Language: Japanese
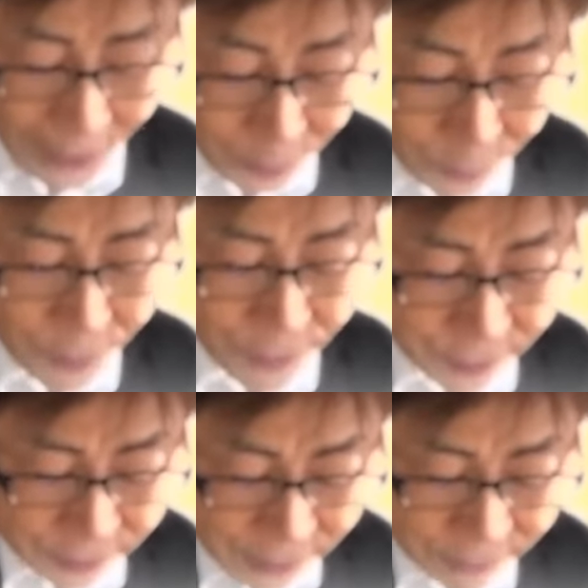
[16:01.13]
めた
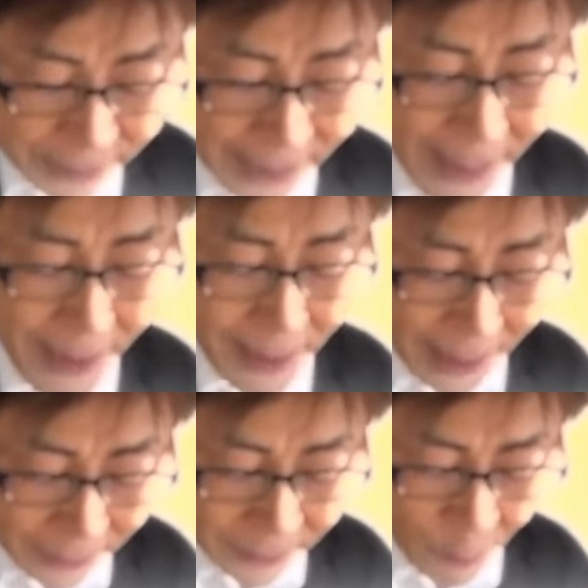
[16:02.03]

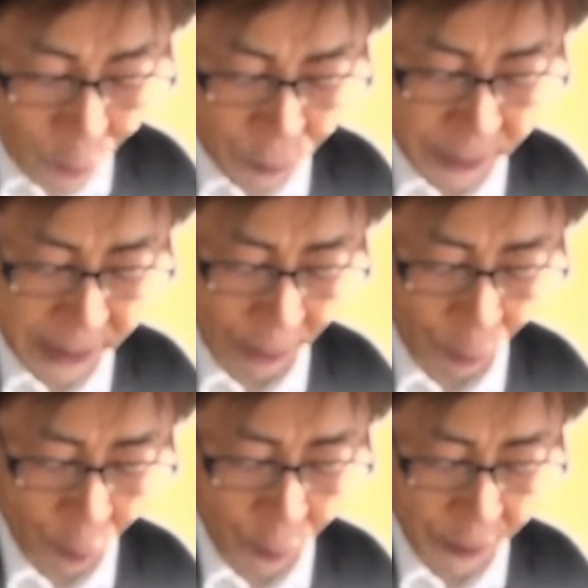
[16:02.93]
そうして
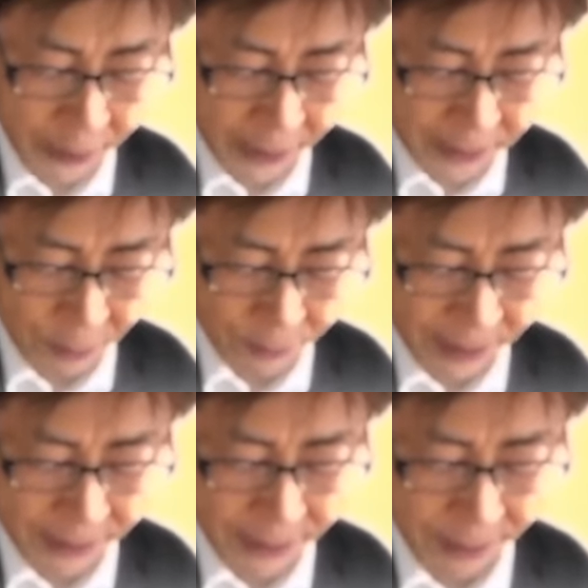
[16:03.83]
かの面の
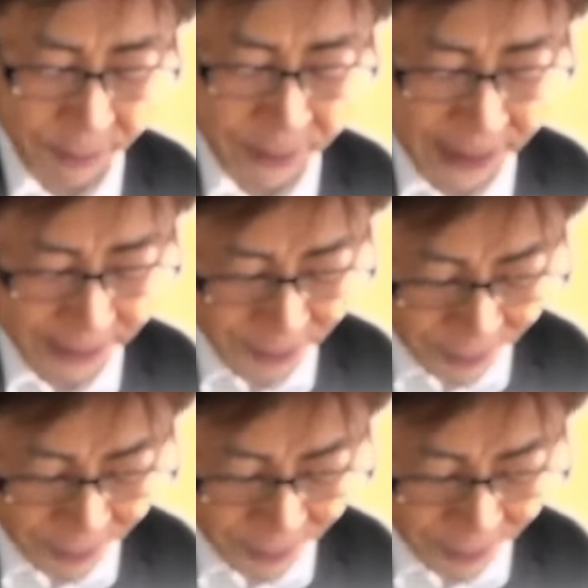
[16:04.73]
一条を打